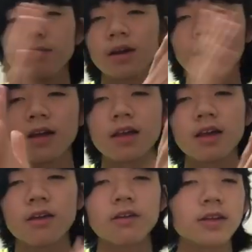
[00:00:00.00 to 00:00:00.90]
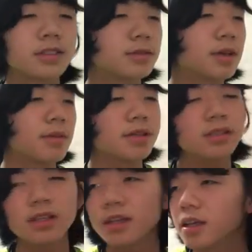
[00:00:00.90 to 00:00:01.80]
まあ、これは自分がバス
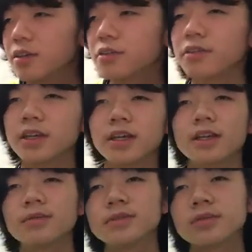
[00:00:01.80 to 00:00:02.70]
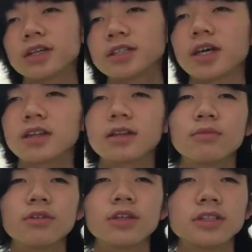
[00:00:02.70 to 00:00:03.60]
戦行くように昔買った
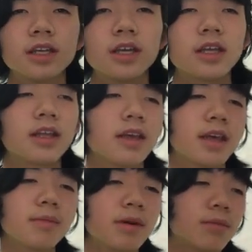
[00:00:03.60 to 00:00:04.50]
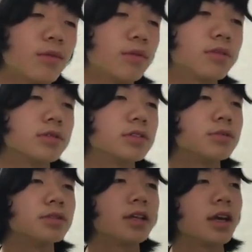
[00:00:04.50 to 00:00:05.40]
ものですね。今はもうほとんど素
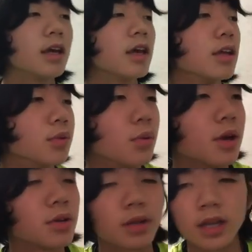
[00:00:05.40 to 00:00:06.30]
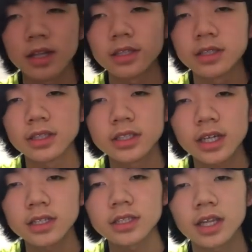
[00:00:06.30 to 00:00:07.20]
振りで、動画用でし
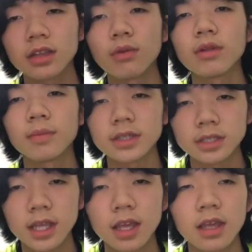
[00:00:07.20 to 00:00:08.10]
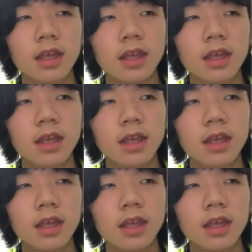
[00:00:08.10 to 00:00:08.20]
か使っておりません。